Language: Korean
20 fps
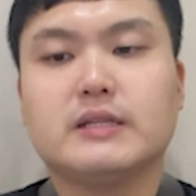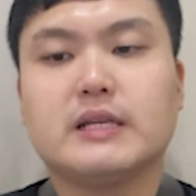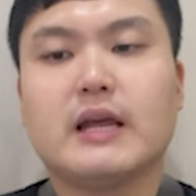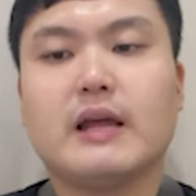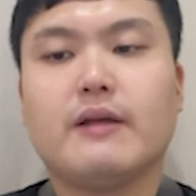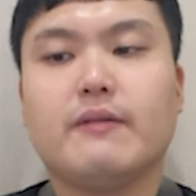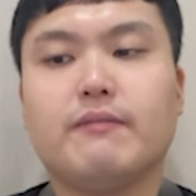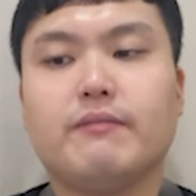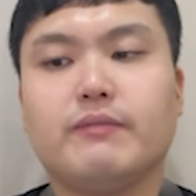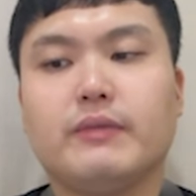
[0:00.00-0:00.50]

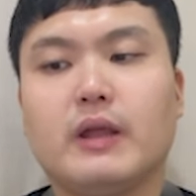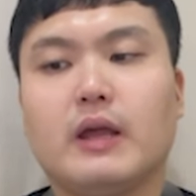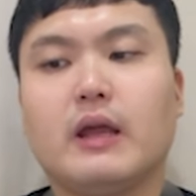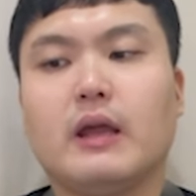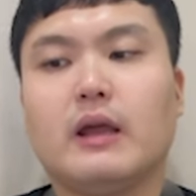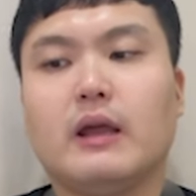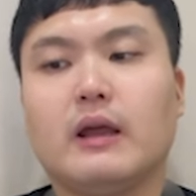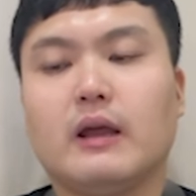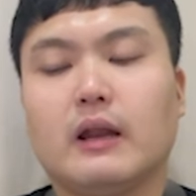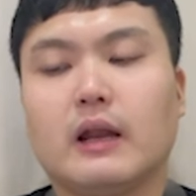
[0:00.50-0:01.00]
셋
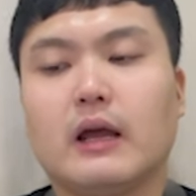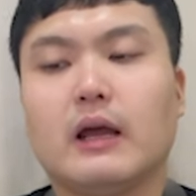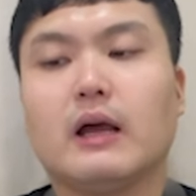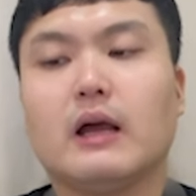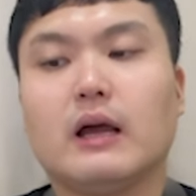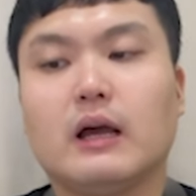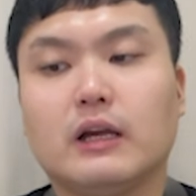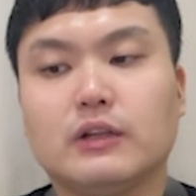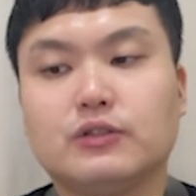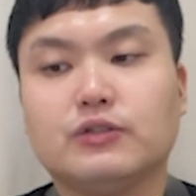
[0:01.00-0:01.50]
넷
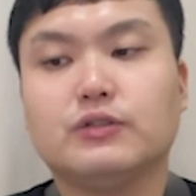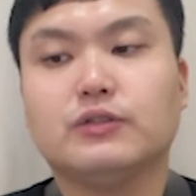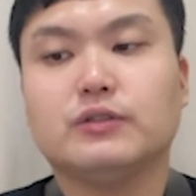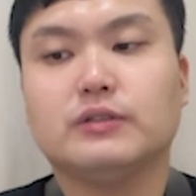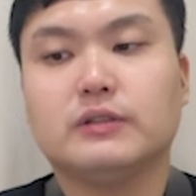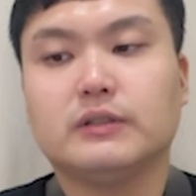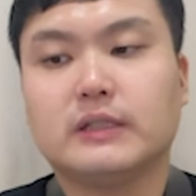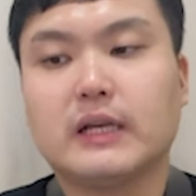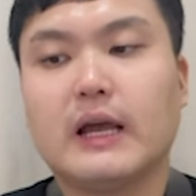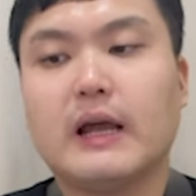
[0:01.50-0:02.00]
하나
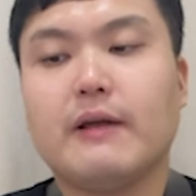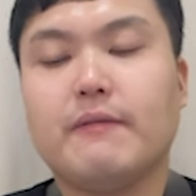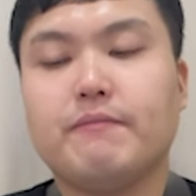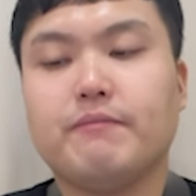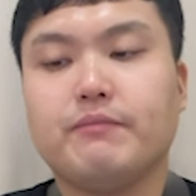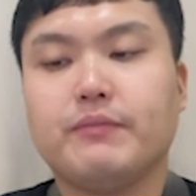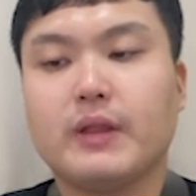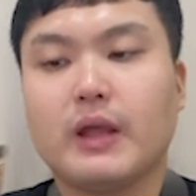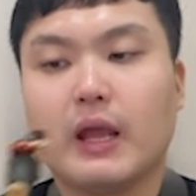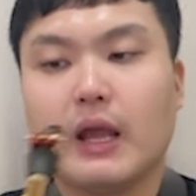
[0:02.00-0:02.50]
둘 셋
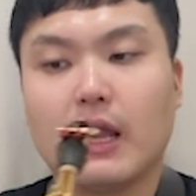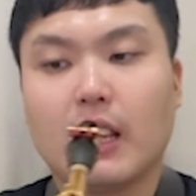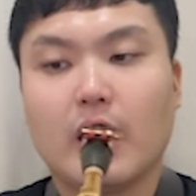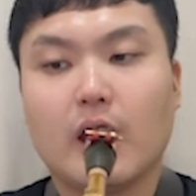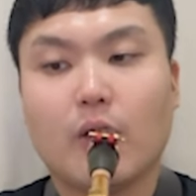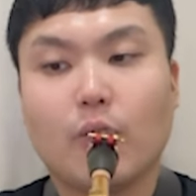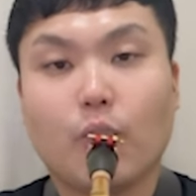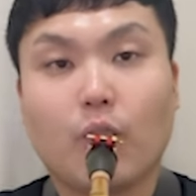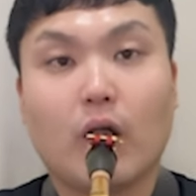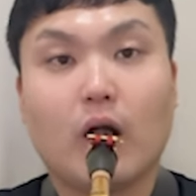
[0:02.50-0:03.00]
넷
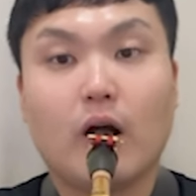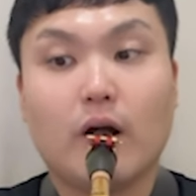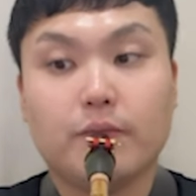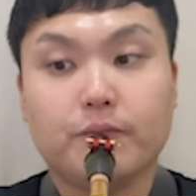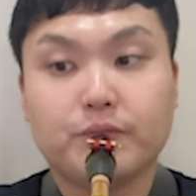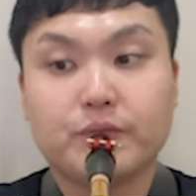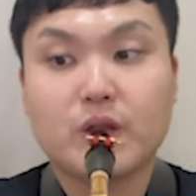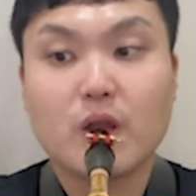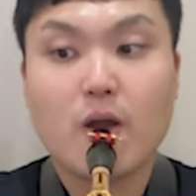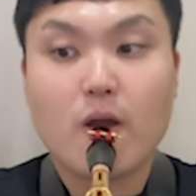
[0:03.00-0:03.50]

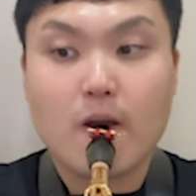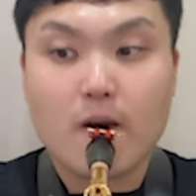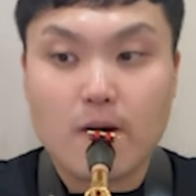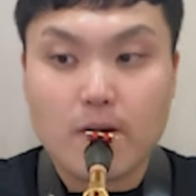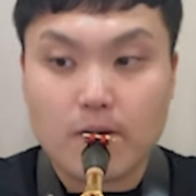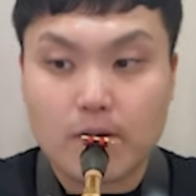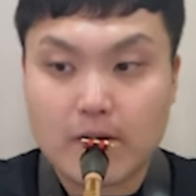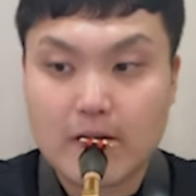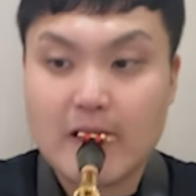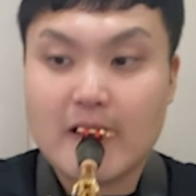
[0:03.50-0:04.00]
원
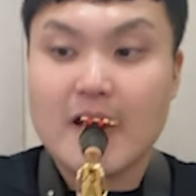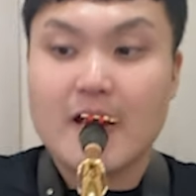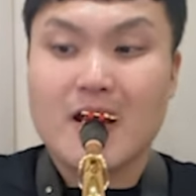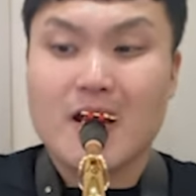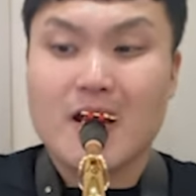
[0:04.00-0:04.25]
투, 셋